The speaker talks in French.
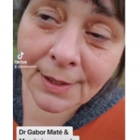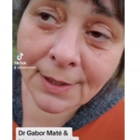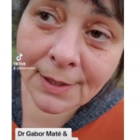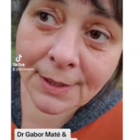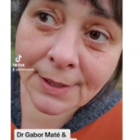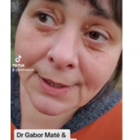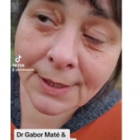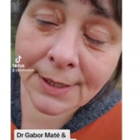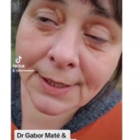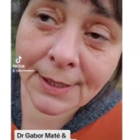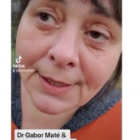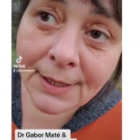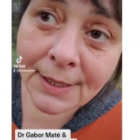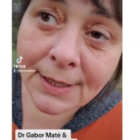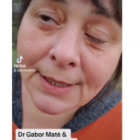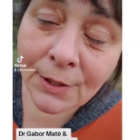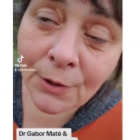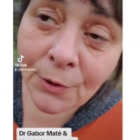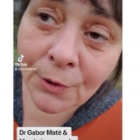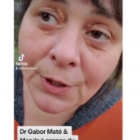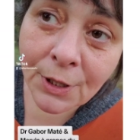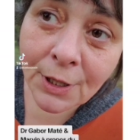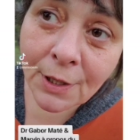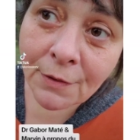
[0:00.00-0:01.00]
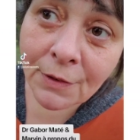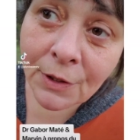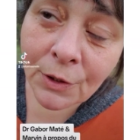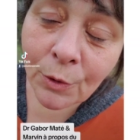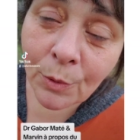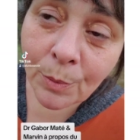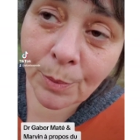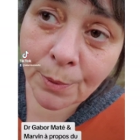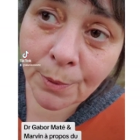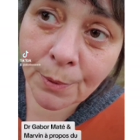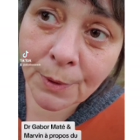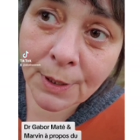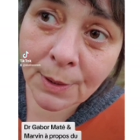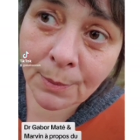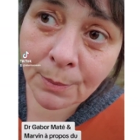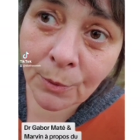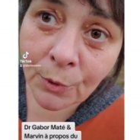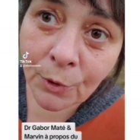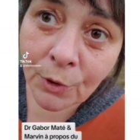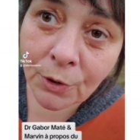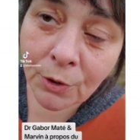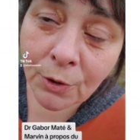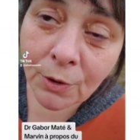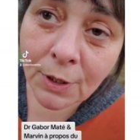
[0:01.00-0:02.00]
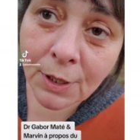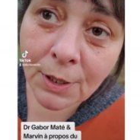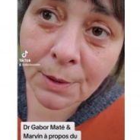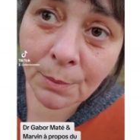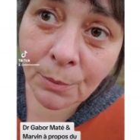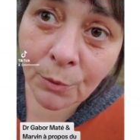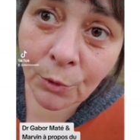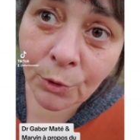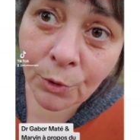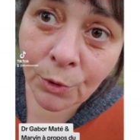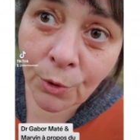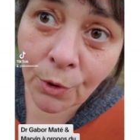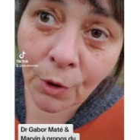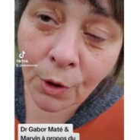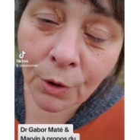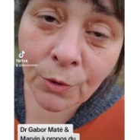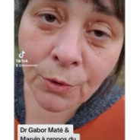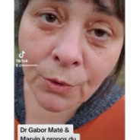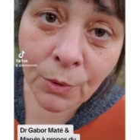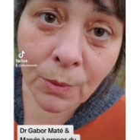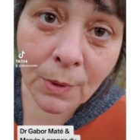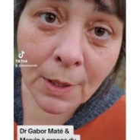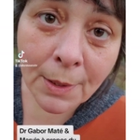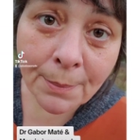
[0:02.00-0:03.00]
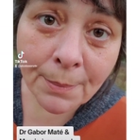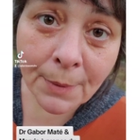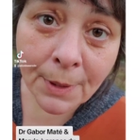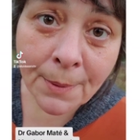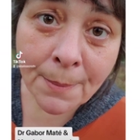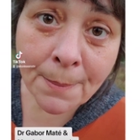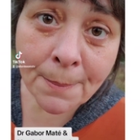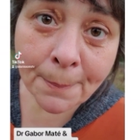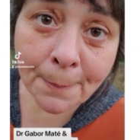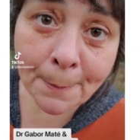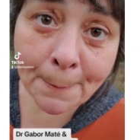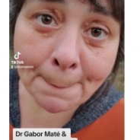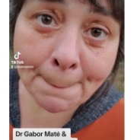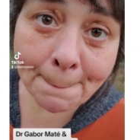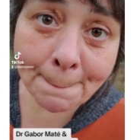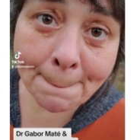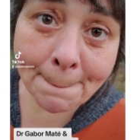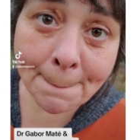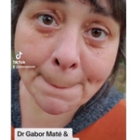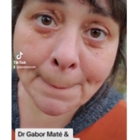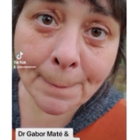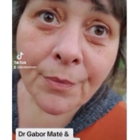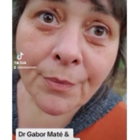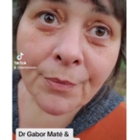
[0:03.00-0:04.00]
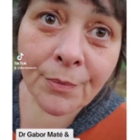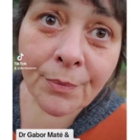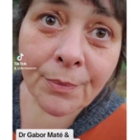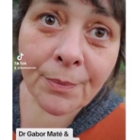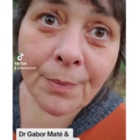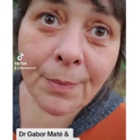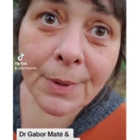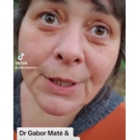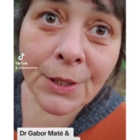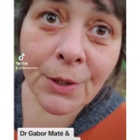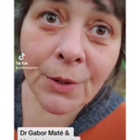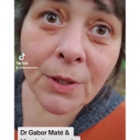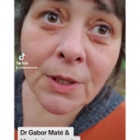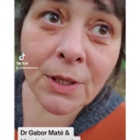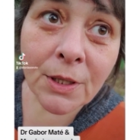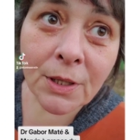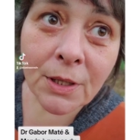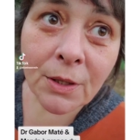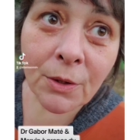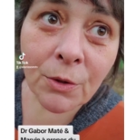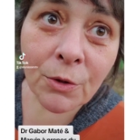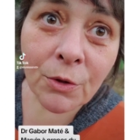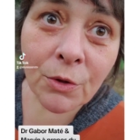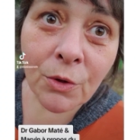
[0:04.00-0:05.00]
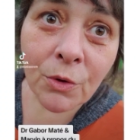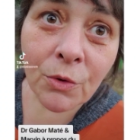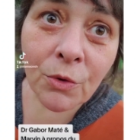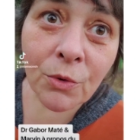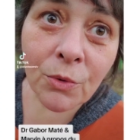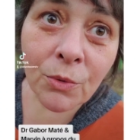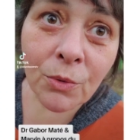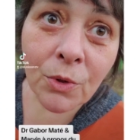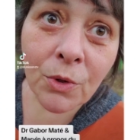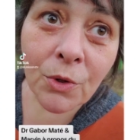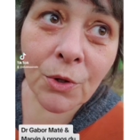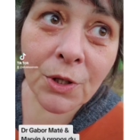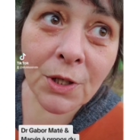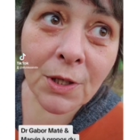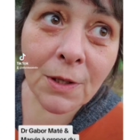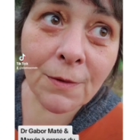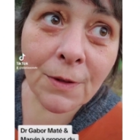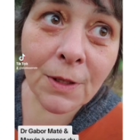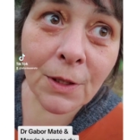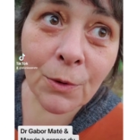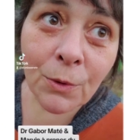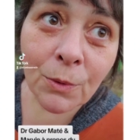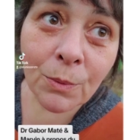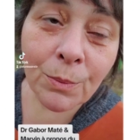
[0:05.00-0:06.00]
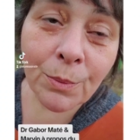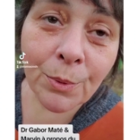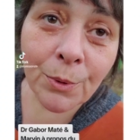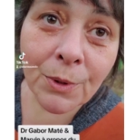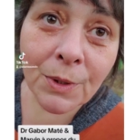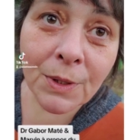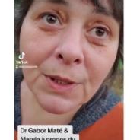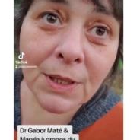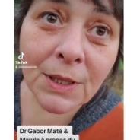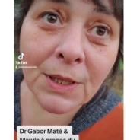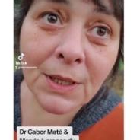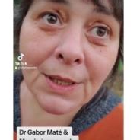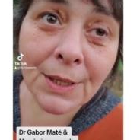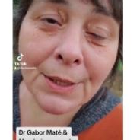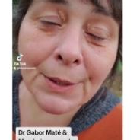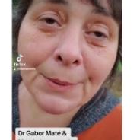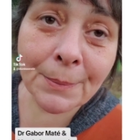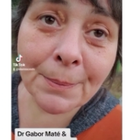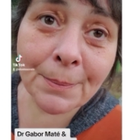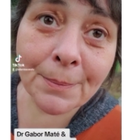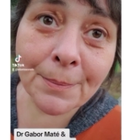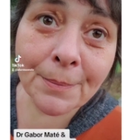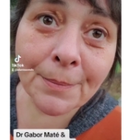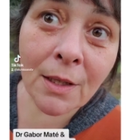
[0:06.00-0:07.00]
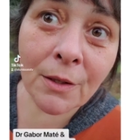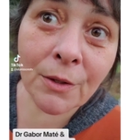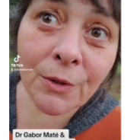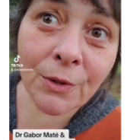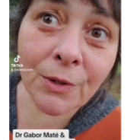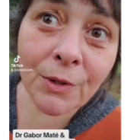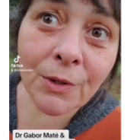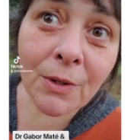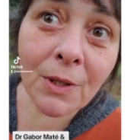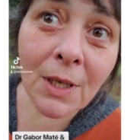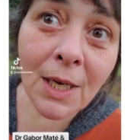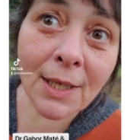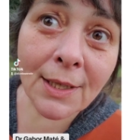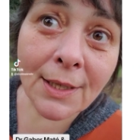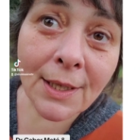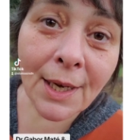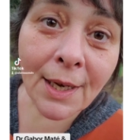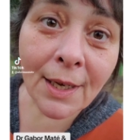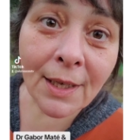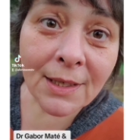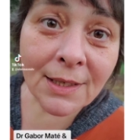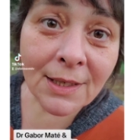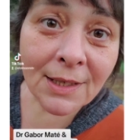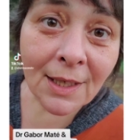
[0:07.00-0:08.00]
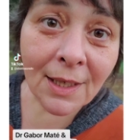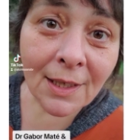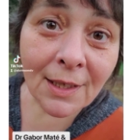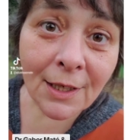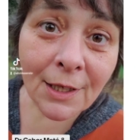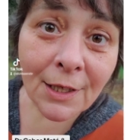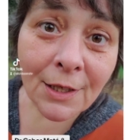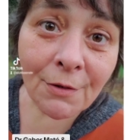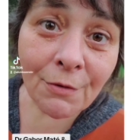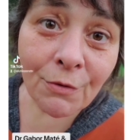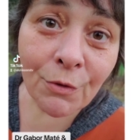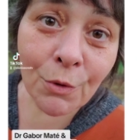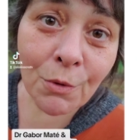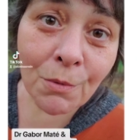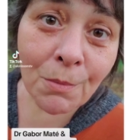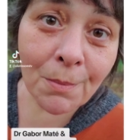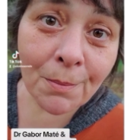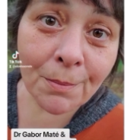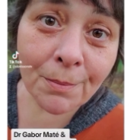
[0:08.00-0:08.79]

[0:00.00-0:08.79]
C'était ce que j'avais de plus émotionnellement dur sous la main. Parce que c'était une chanson que j'avais composée euh, à cause de la guerre à Sarajevo.